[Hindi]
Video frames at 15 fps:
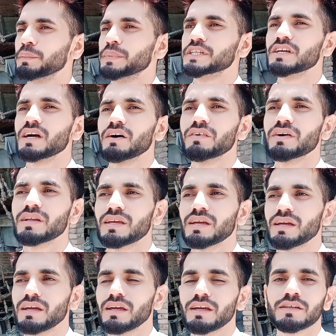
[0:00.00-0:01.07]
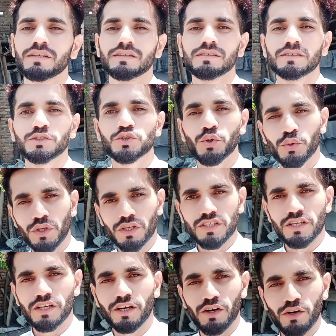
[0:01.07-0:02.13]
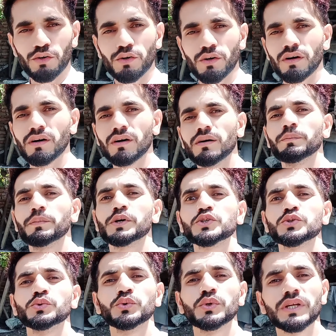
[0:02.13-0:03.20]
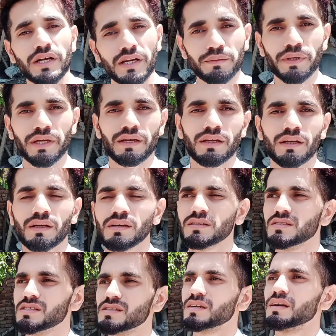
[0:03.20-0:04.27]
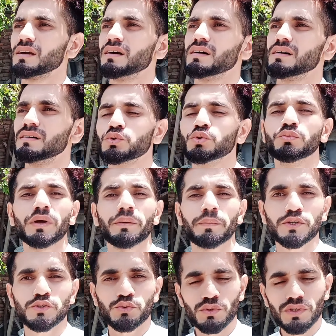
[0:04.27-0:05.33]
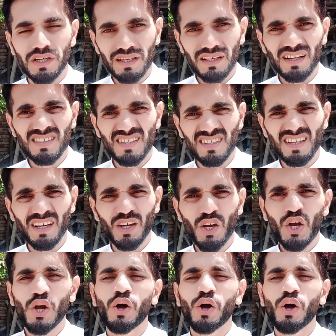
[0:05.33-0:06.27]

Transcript: पिशावर के एक छोटे से गांव पश्तून गढ़ी में जिसे उर्दू में पश्तून गढ़ी कहा जाता है